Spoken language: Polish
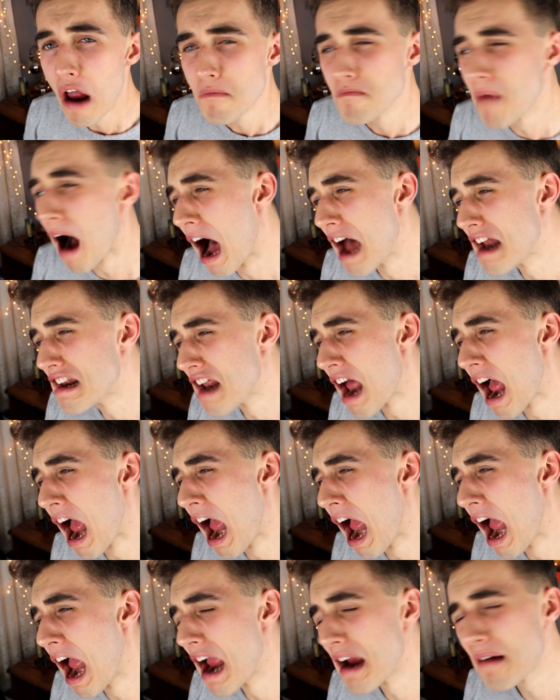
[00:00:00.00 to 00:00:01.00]
Marek,
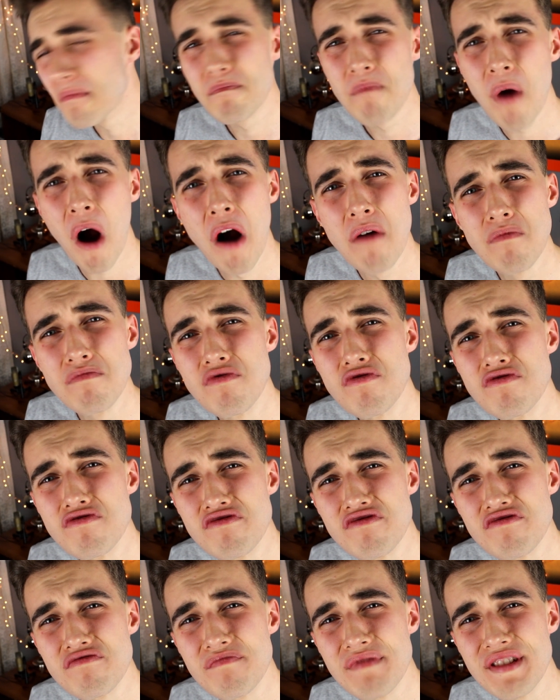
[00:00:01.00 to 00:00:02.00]
pomóż
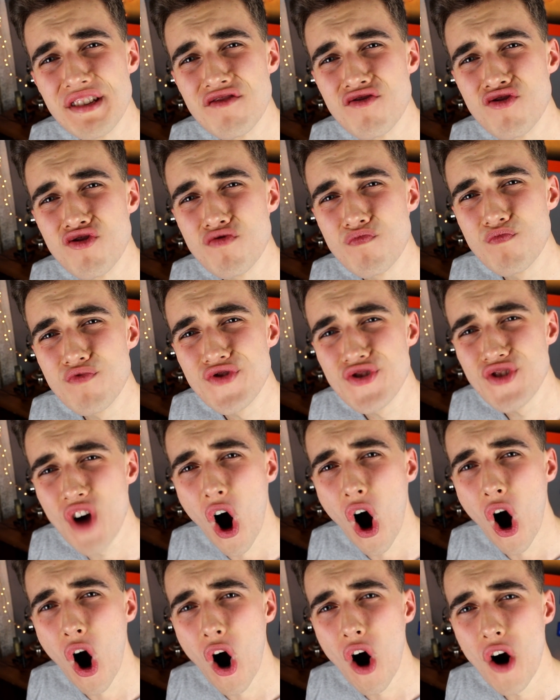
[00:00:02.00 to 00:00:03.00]
mi, zrób
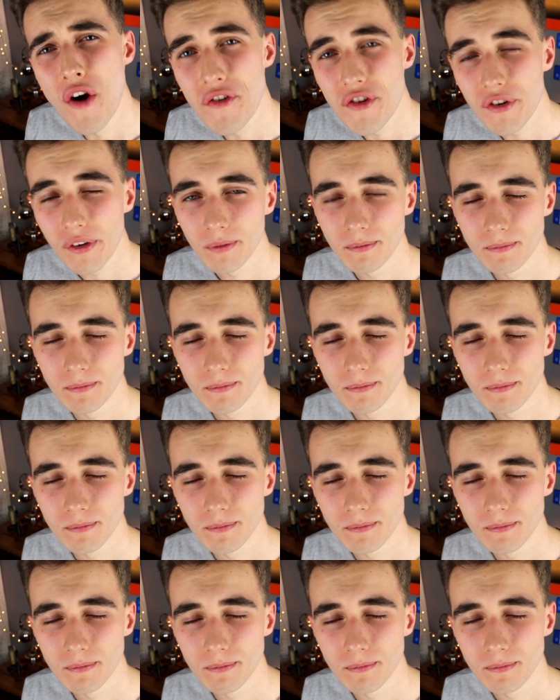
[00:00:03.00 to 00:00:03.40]
coś.